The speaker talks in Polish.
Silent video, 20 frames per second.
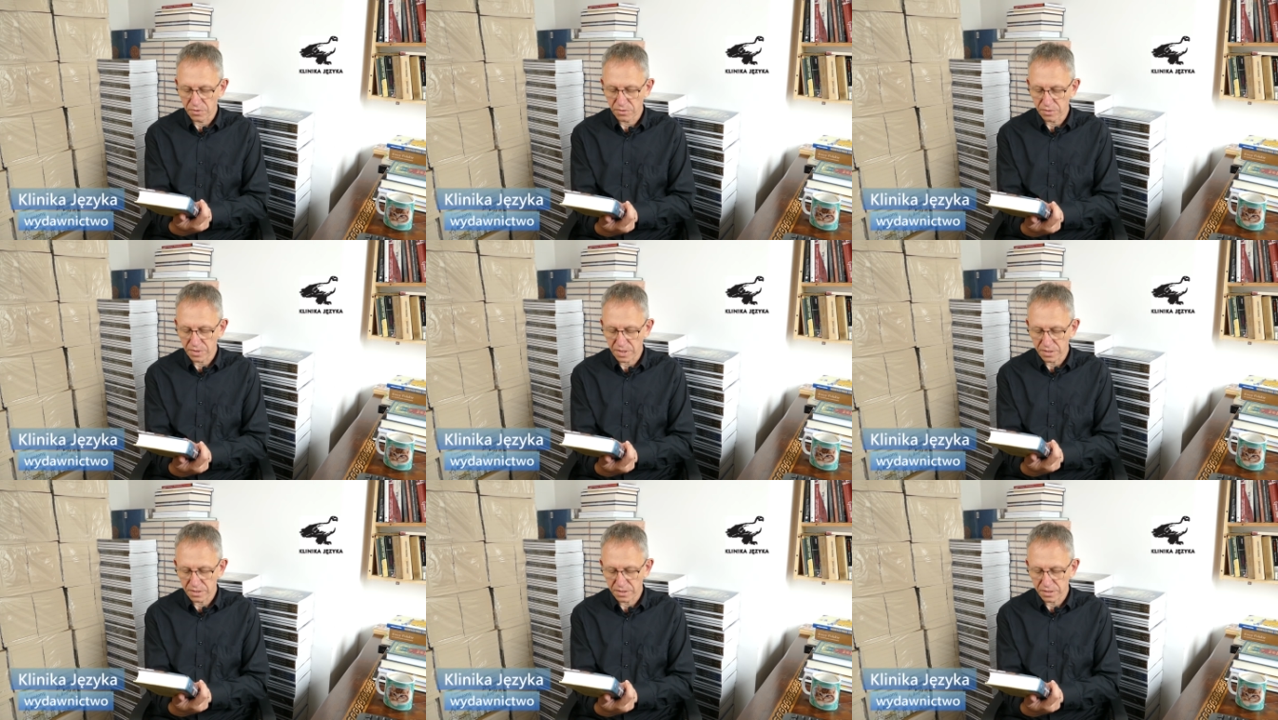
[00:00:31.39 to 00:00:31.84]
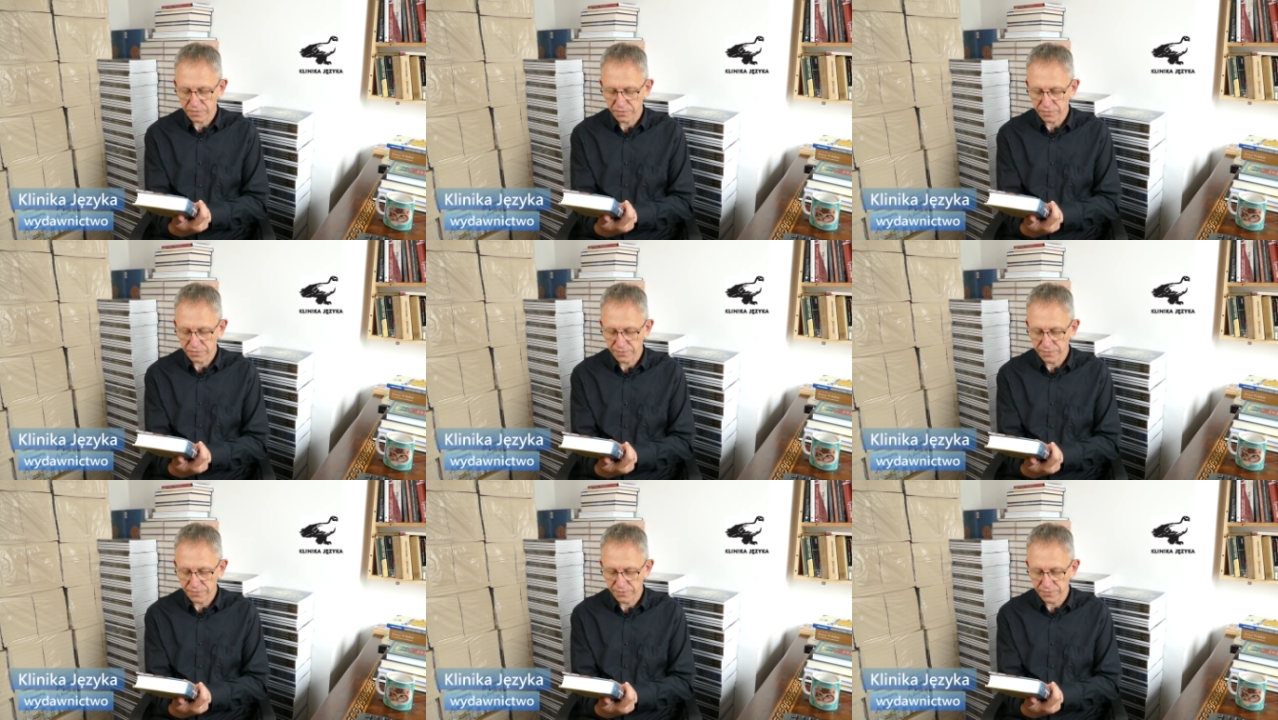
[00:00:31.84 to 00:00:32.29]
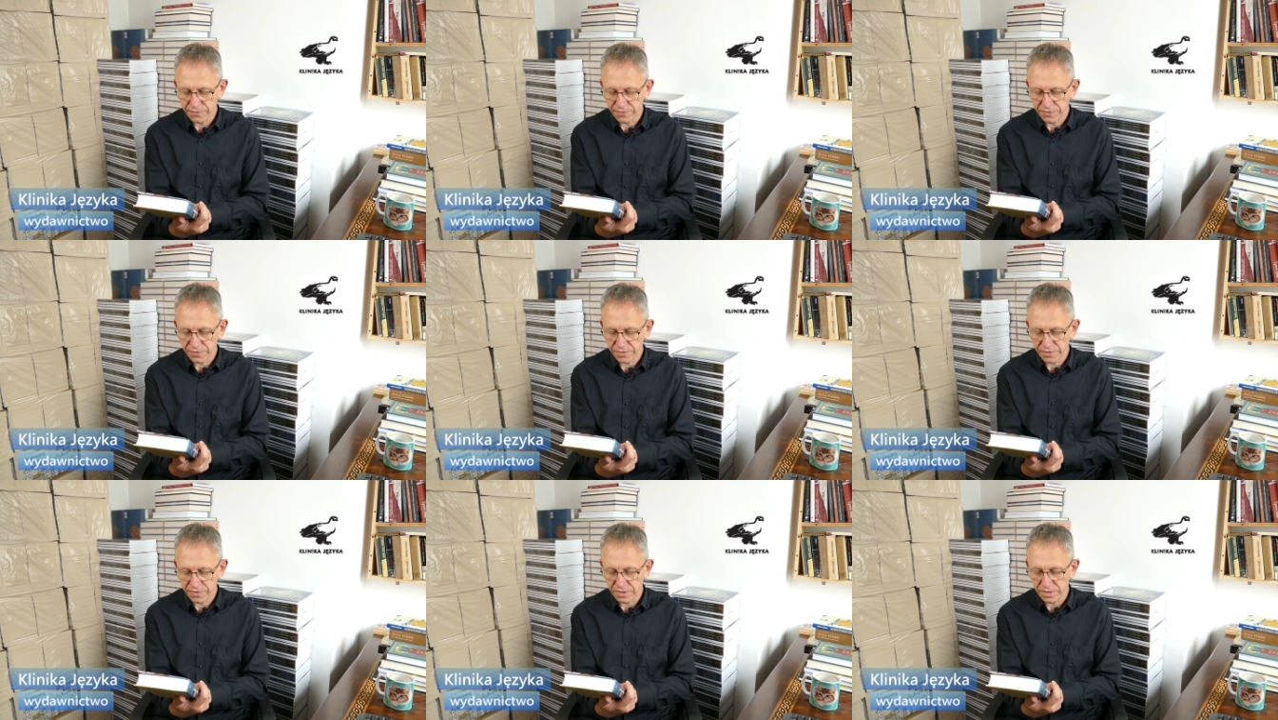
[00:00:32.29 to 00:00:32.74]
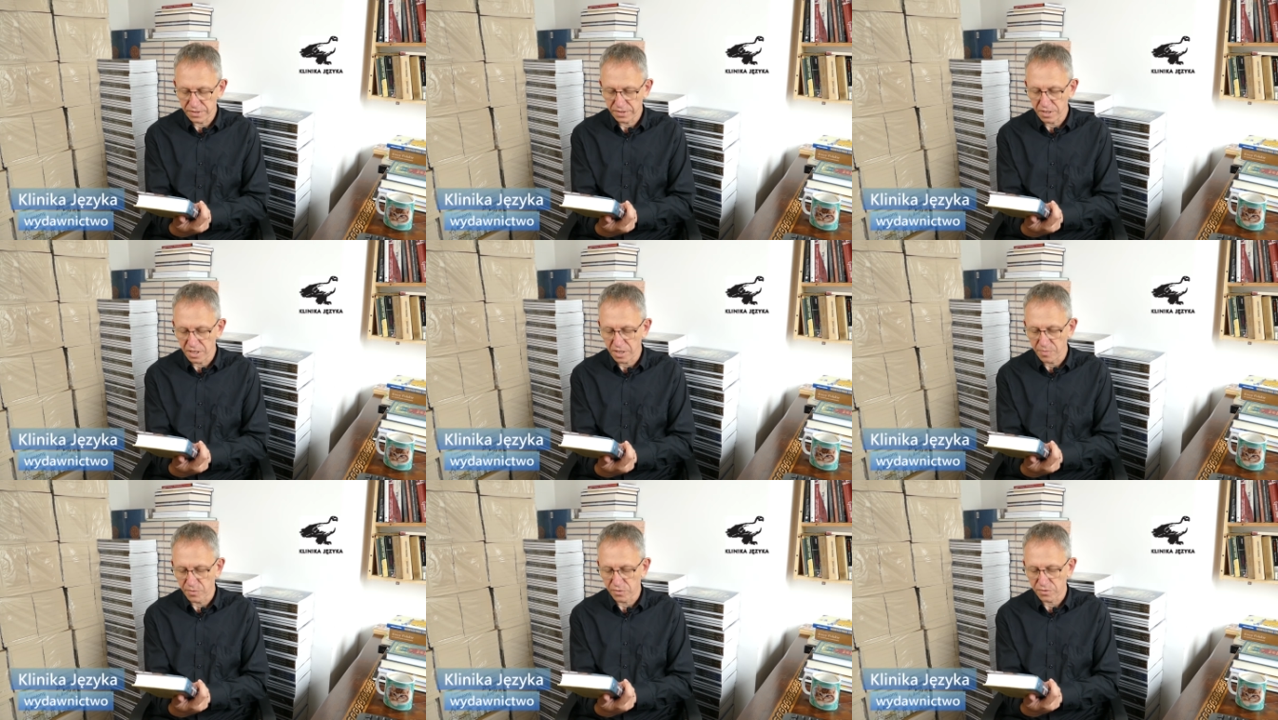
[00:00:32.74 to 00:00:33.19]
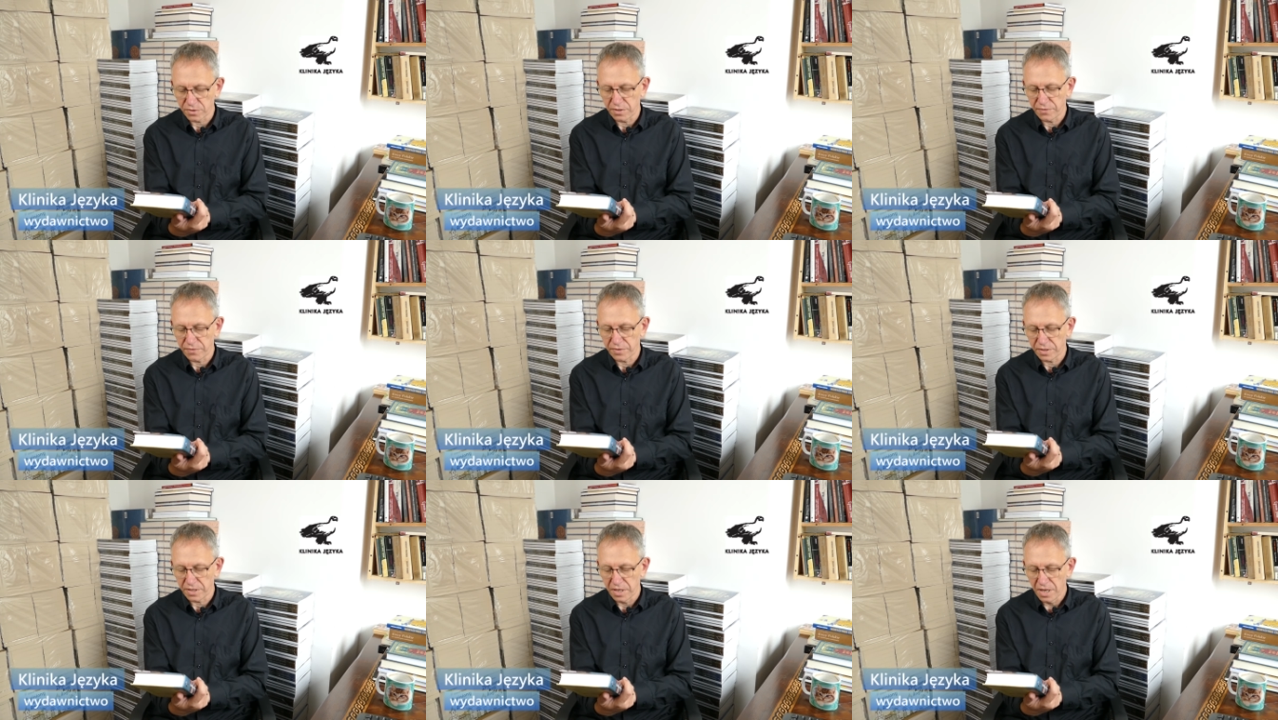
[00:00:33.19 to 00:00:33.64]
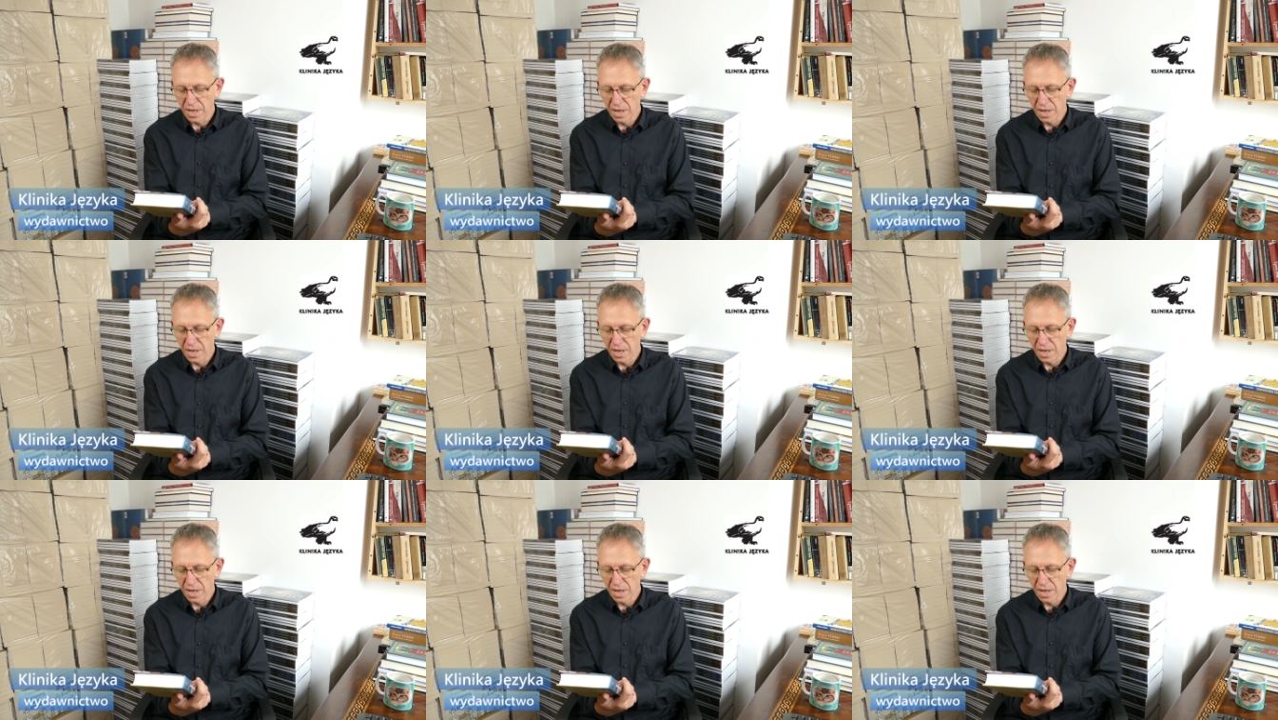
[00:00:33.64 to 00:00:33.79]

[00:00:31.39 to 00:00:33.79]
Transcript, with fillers: która jest ze wszystkich możliwych